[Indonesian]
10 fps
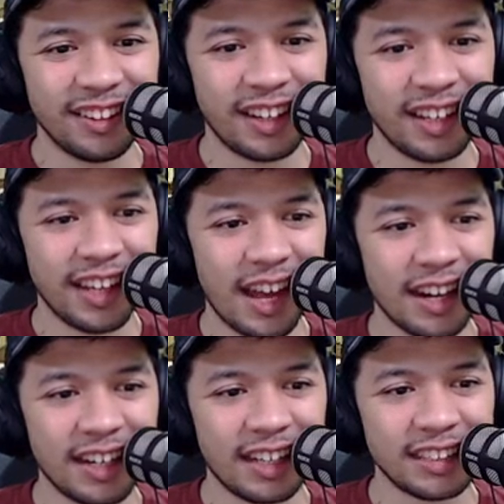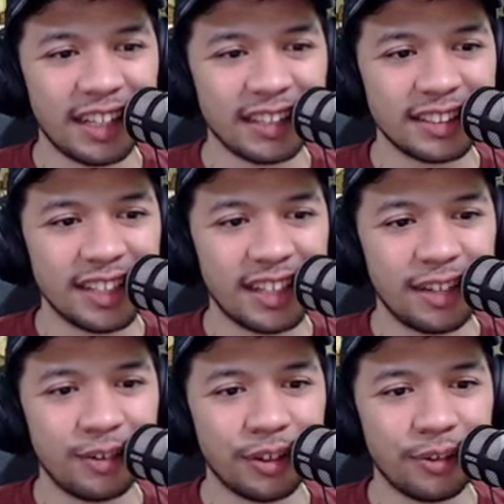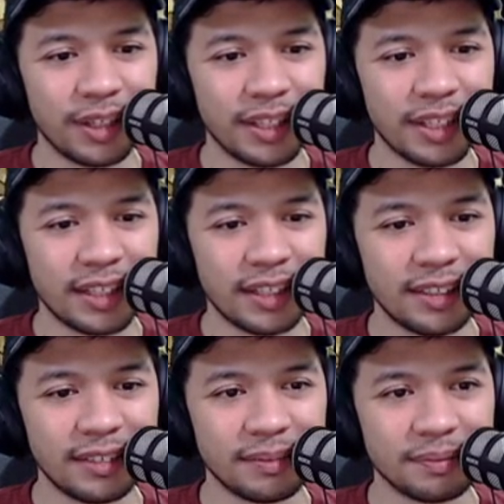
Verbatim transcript: Oke, ini arena challenge-nya ada duri-durinya.